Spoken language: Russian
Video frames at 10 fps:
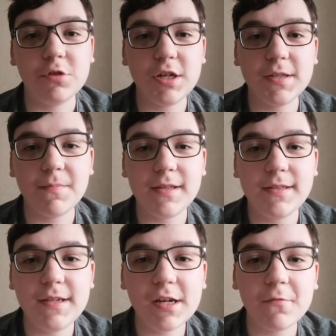уже
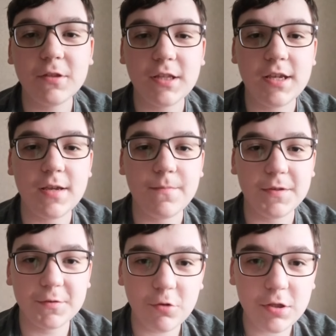смонтированный
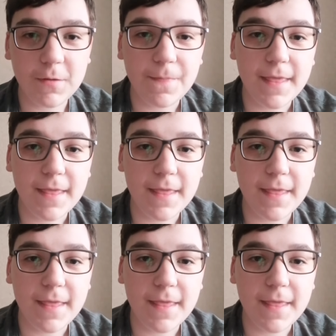эпизод